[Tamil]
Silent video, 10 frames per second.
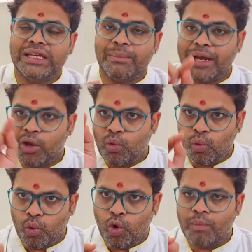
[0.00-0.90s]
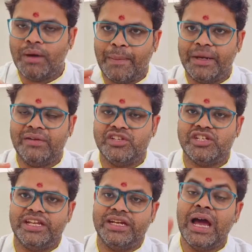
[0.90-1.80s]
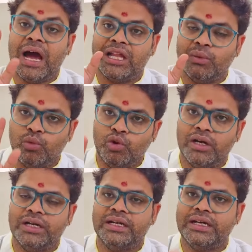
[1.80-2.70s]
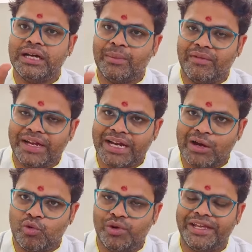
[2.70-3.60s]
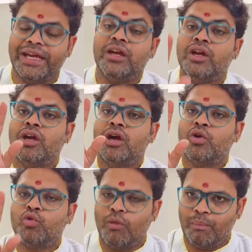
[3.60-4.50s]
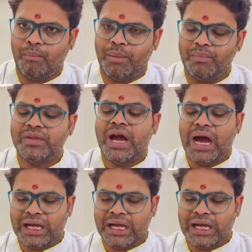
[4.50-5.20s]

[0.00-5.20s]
அதுக்கு மேலே ஓம் அப்படின்னு வச்சுட்டிங்கன்னா அது முருகனுக்கு நம்ம வைக்கக்கூடிய கும்பம்